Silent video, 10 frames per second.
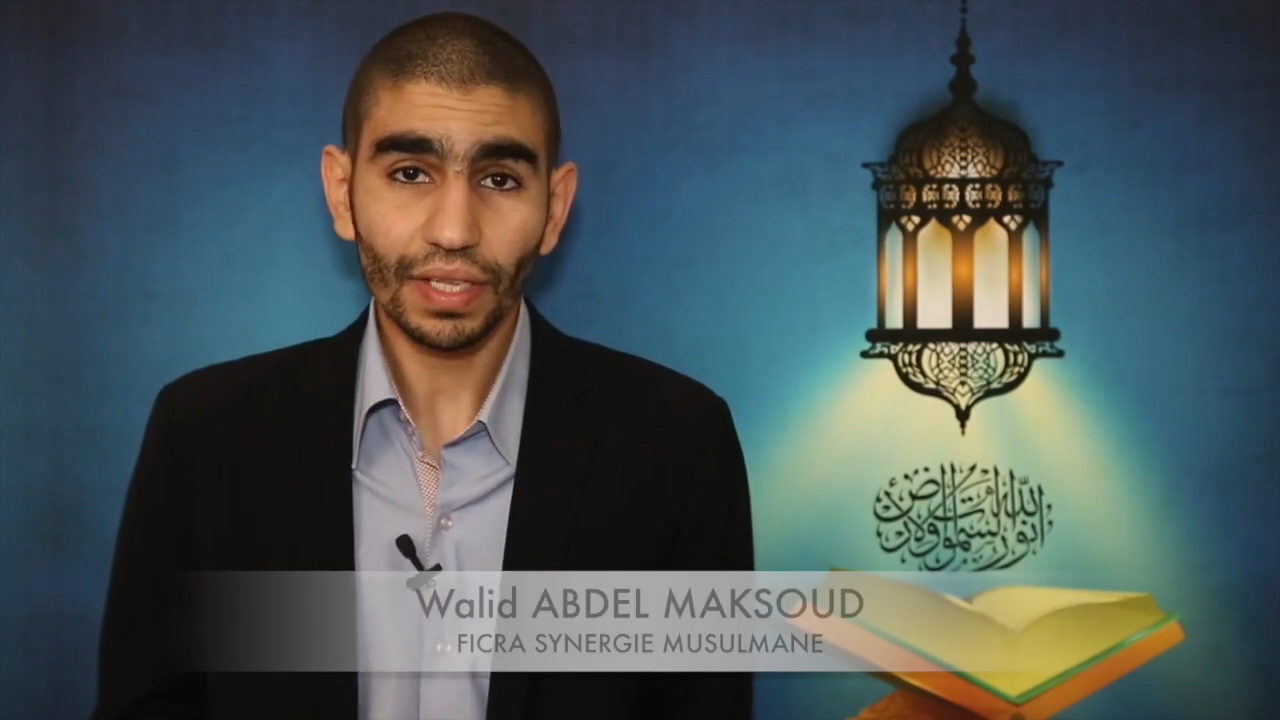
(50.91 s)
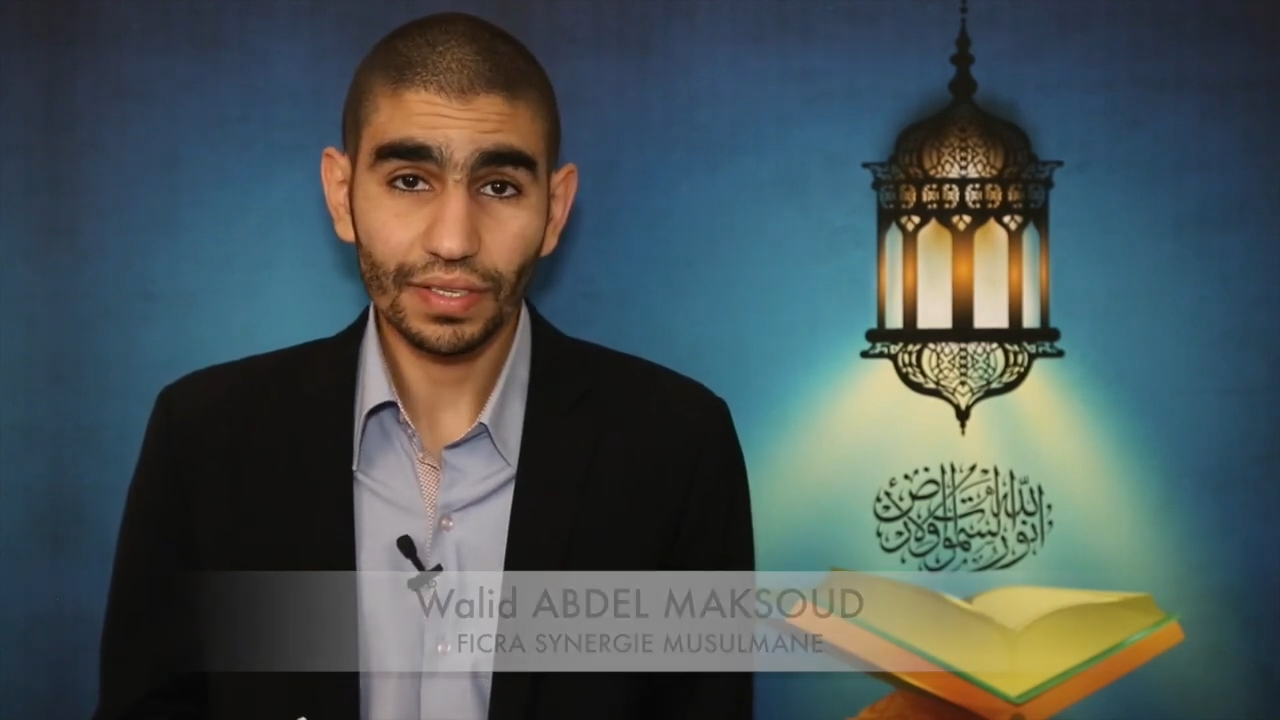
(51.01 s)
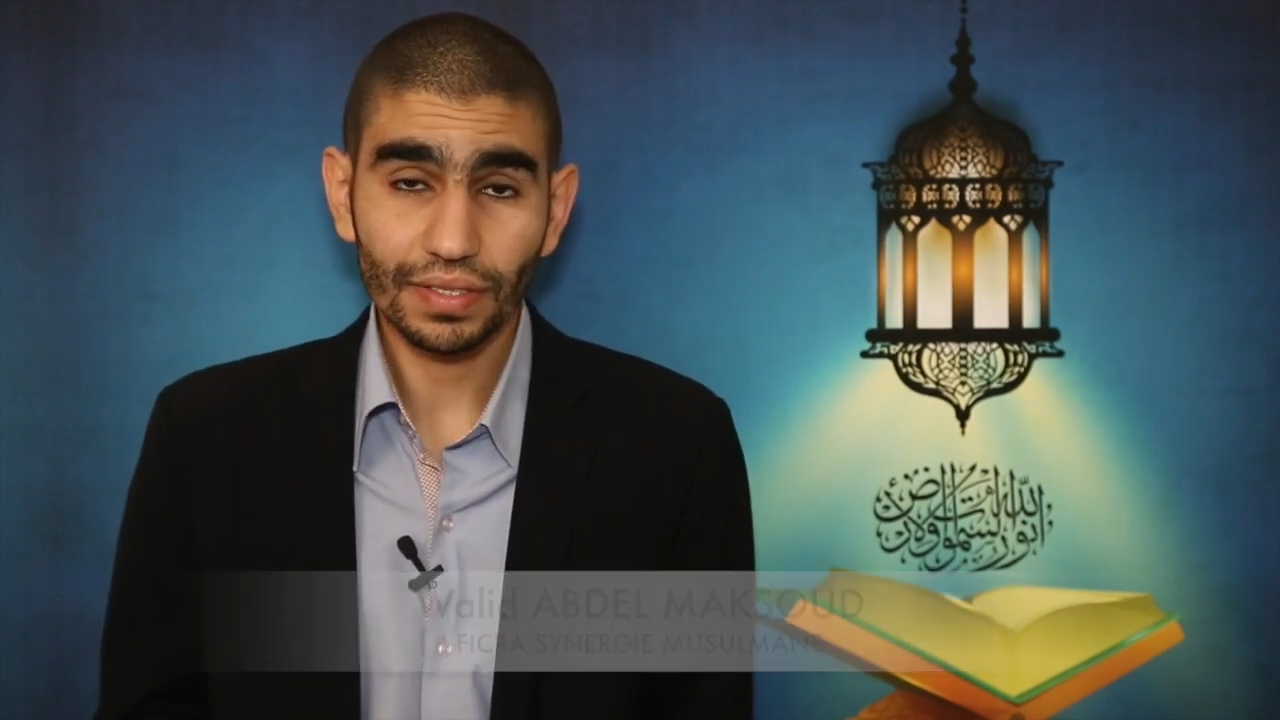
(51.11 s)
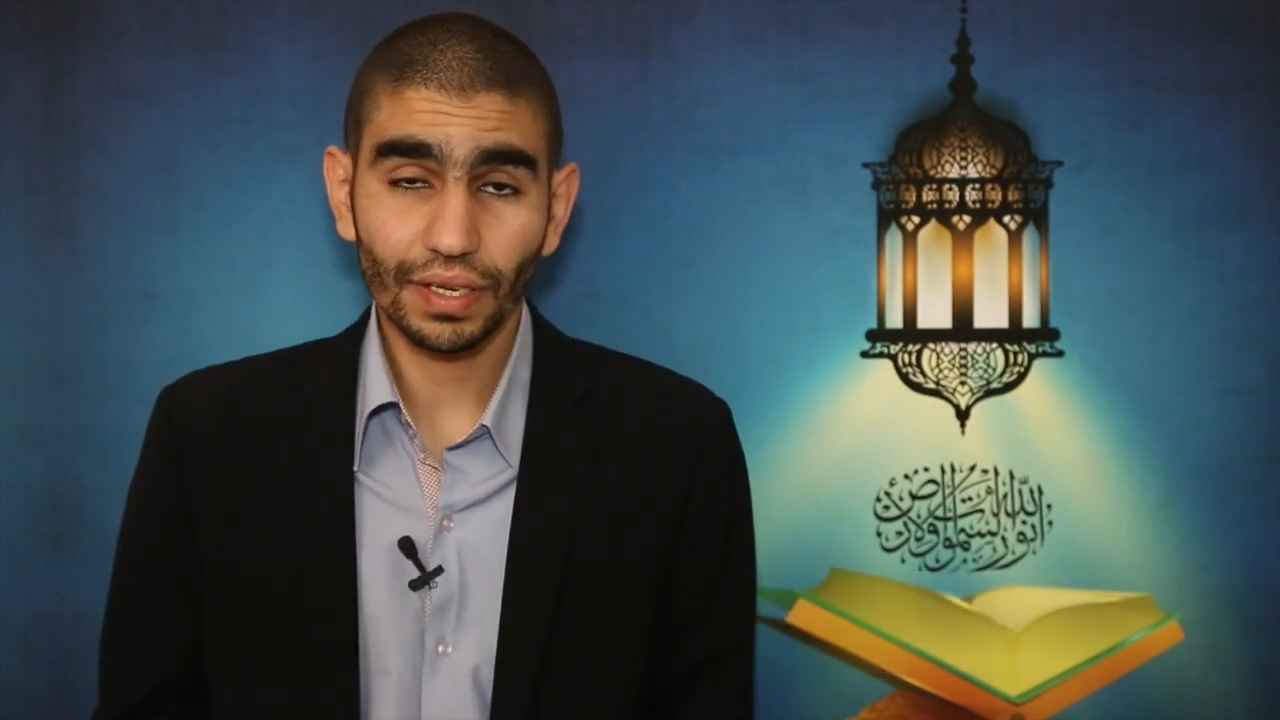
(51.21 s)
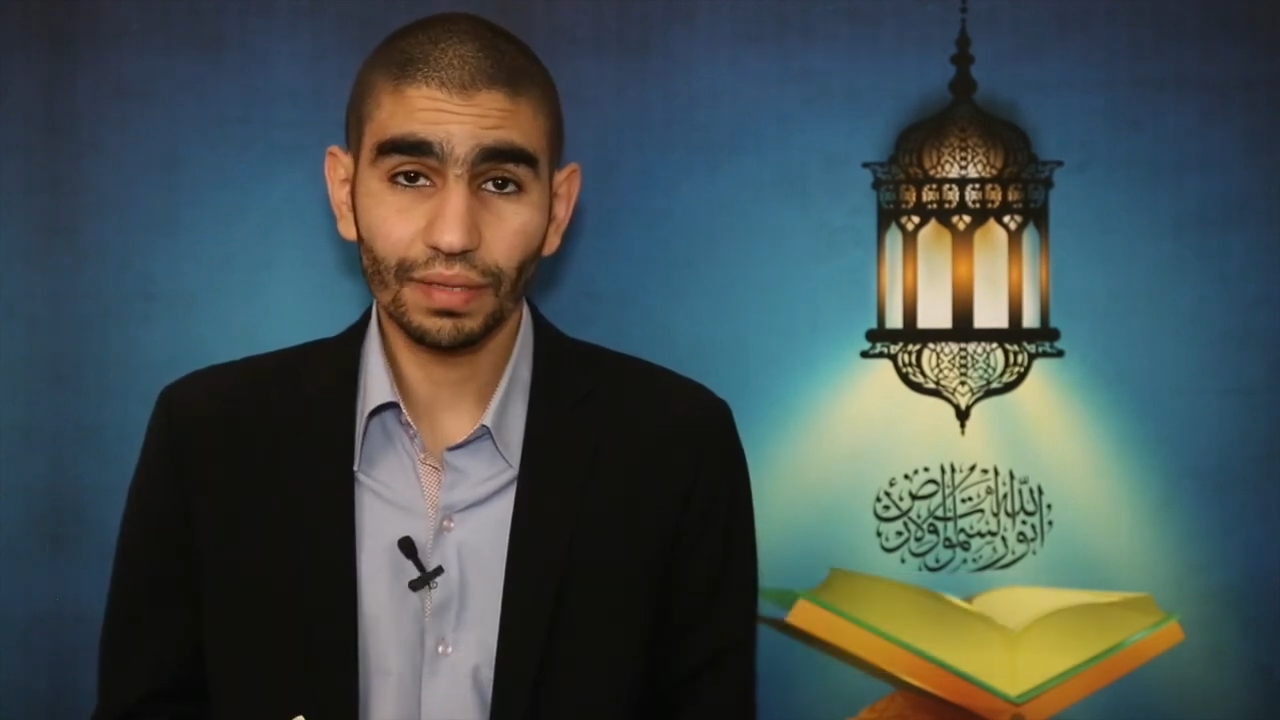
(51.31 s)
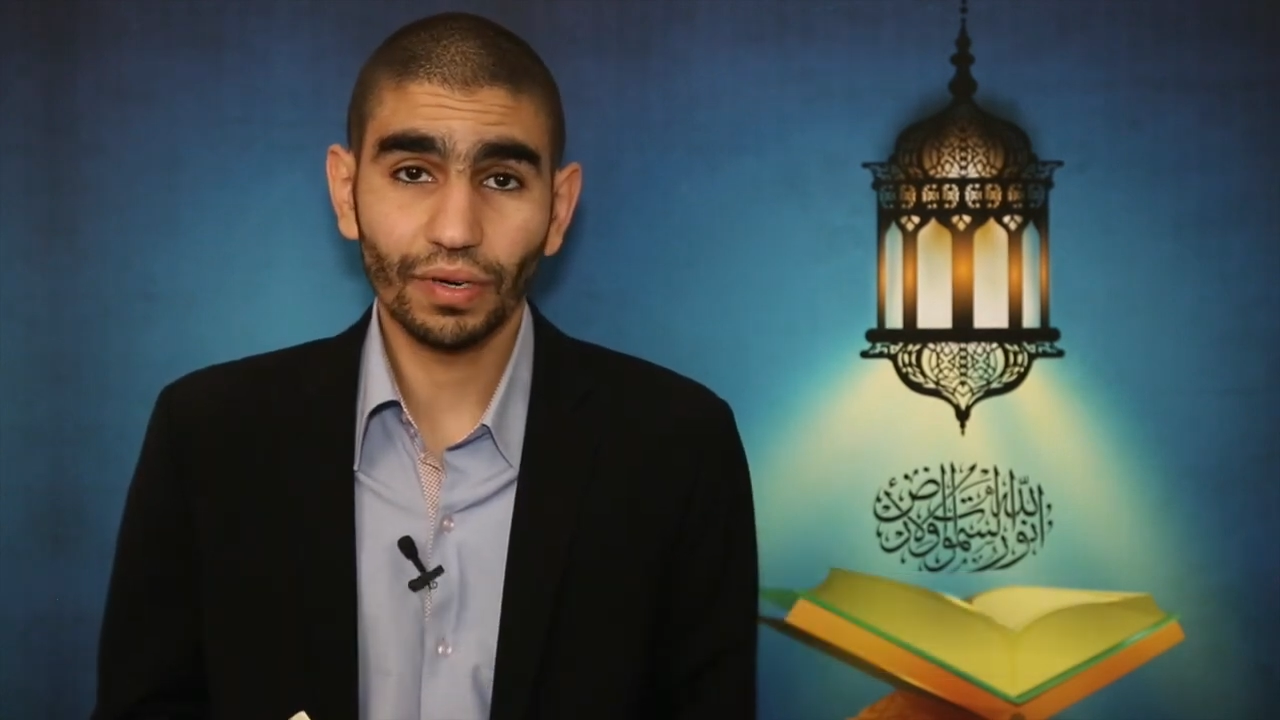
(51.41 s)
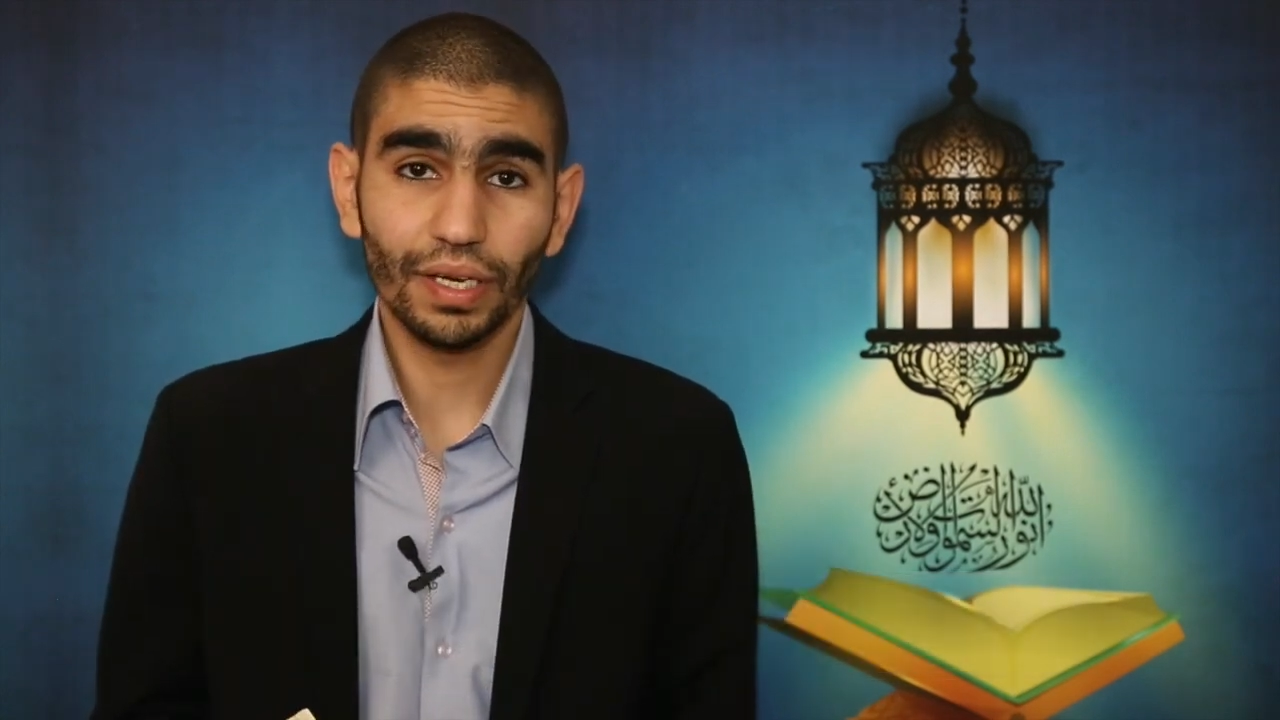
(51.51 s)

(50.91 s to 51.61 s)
Assalamu